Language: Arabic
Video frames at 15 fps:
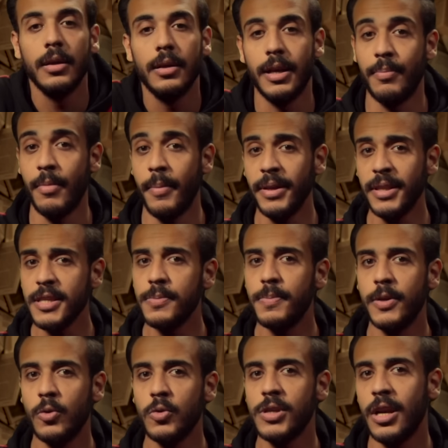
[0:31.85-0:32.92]
لما مات
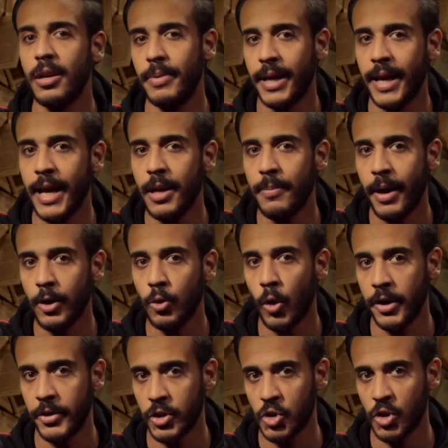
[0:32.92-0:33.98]
سبينوزا اللي بيتكلم عنه
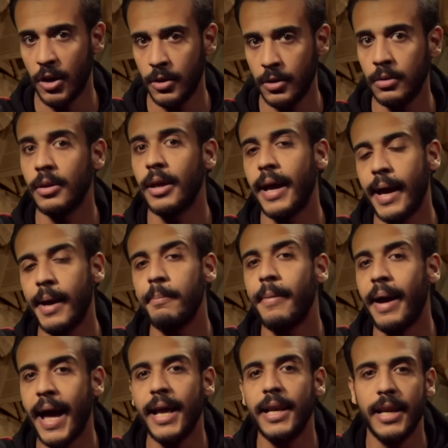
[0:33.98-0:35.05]
اينشتاين اهم
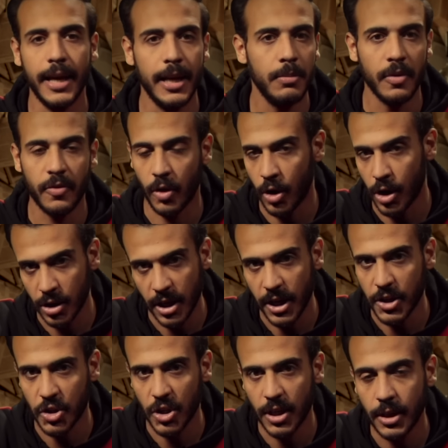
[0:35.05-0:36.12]
عقل علمي في القرن
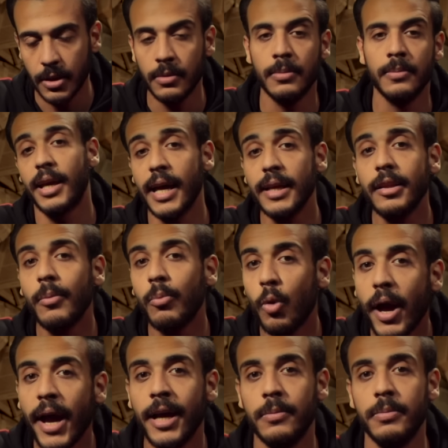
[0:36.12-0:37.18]
العشرين كتب
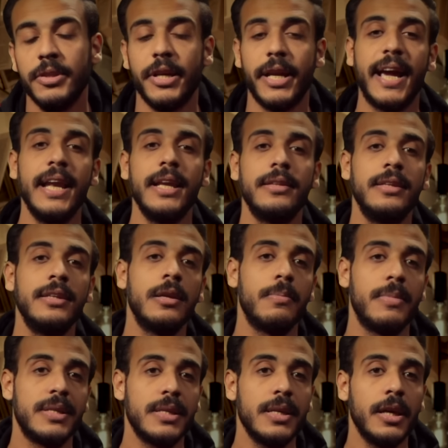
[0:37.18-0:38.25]
واحد من رجال الدين
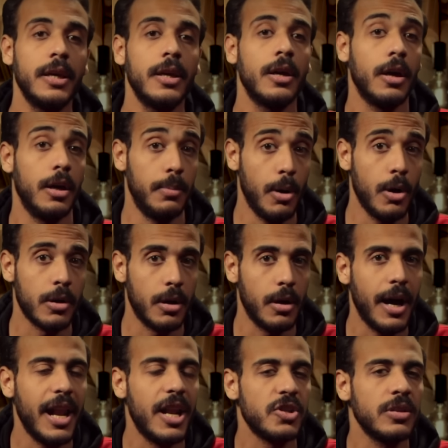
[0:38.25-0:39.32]
المسيحي عباره
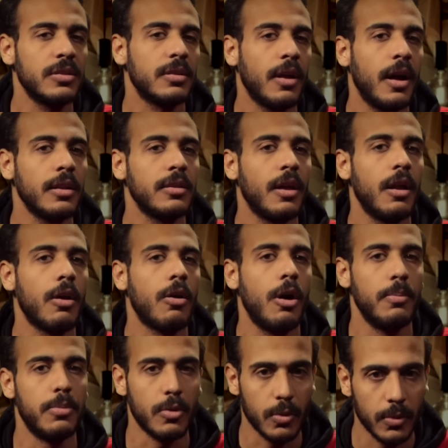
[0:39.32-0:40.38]
علشان تتحط على
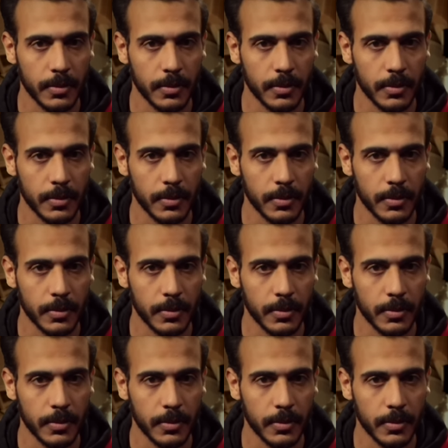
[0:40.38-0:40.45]
قبره